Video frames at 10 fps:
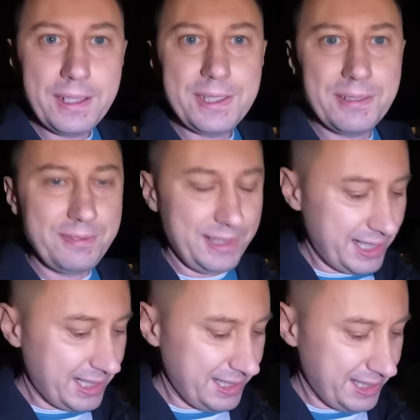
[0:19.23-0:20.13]
Jestem
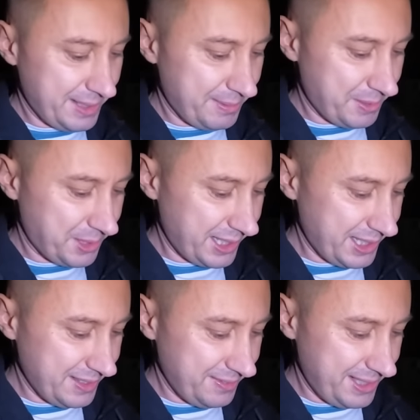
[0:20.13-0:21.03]
widzialny, jestem
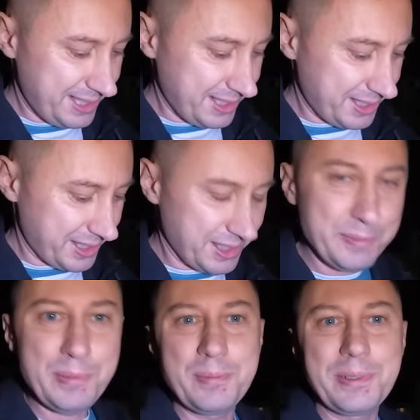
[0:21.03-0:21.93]
słyszalny, widzę,
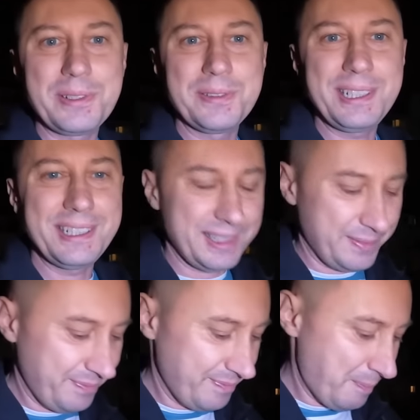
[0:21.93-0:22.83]
że po prostu
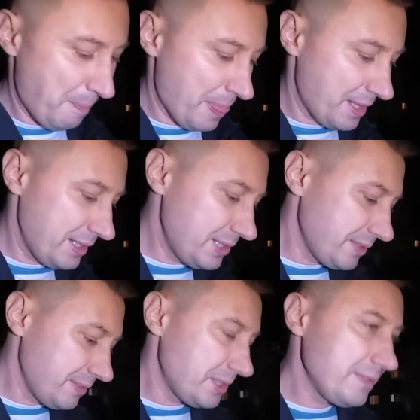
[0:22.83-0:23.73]
nadaję na
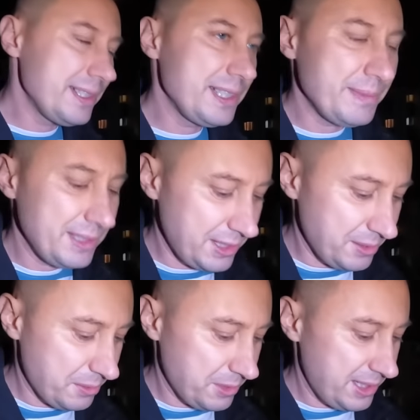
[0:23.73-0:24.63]
żywo. Żywiec nie będzie
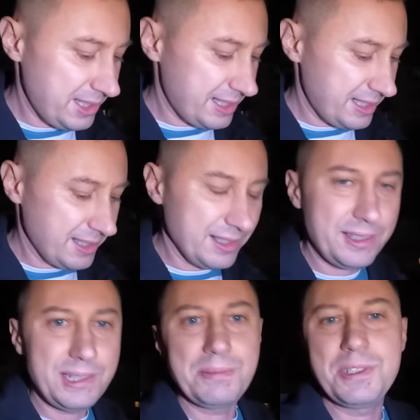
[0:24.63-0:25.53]
długi, ale
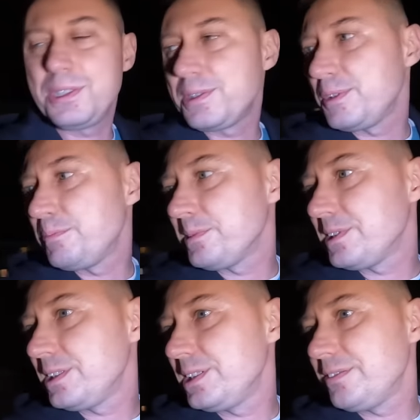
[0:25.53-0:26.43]
chciałem się czymś
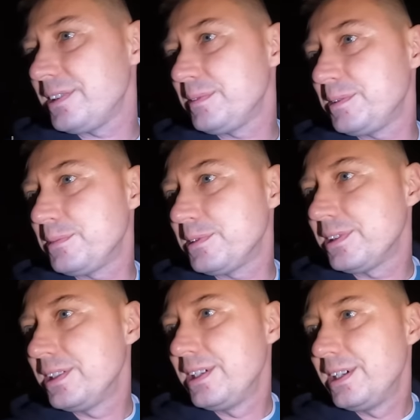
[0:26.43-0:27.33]
podzielić z Wami, bo...
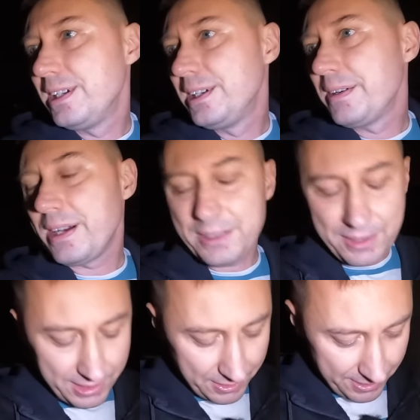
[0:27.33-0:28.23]
Ale
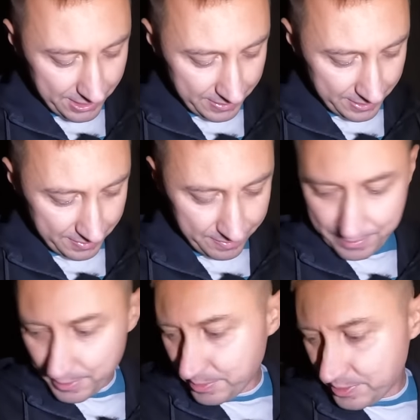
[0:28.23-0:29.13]
to za chwilę, no,
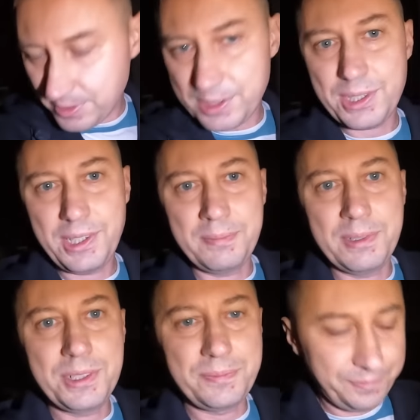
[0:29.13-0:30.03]
po prostu zaczekam
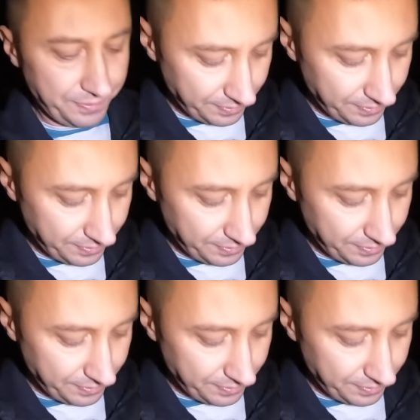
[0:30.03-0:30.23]
aż